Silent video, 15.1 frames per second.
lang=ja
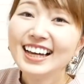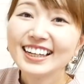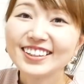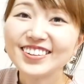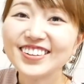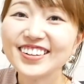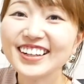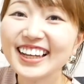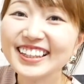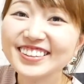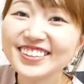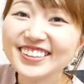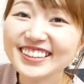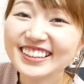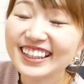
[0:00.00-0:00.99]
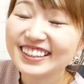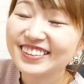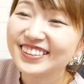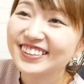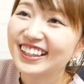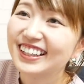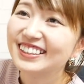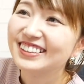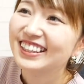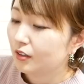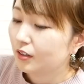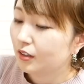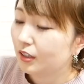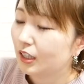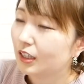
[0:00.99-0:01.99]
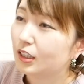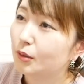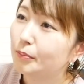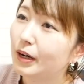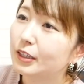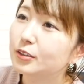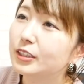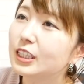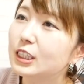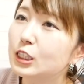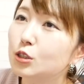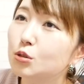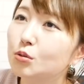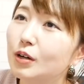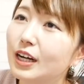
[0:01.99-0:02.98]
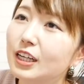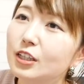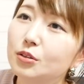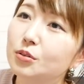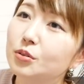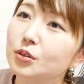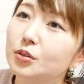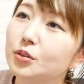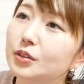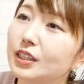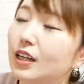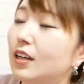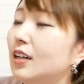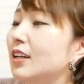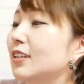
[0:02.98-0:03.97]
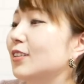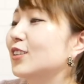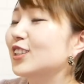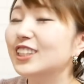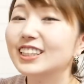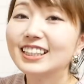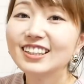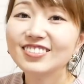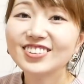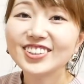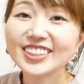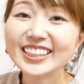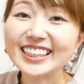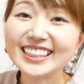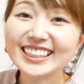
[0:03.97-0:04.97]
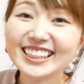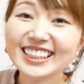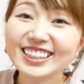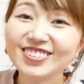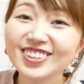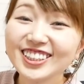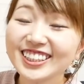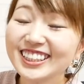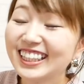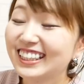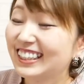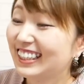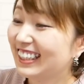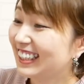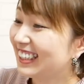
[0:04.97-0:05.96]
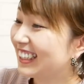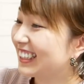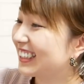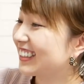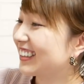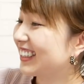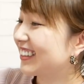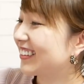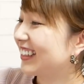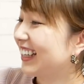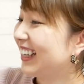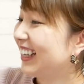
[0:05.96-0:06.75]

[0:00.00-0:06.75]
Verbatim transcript: これ飲んだことあるなんかまるで白ワインのようなとっても美味しいお酢だったんですよねこれ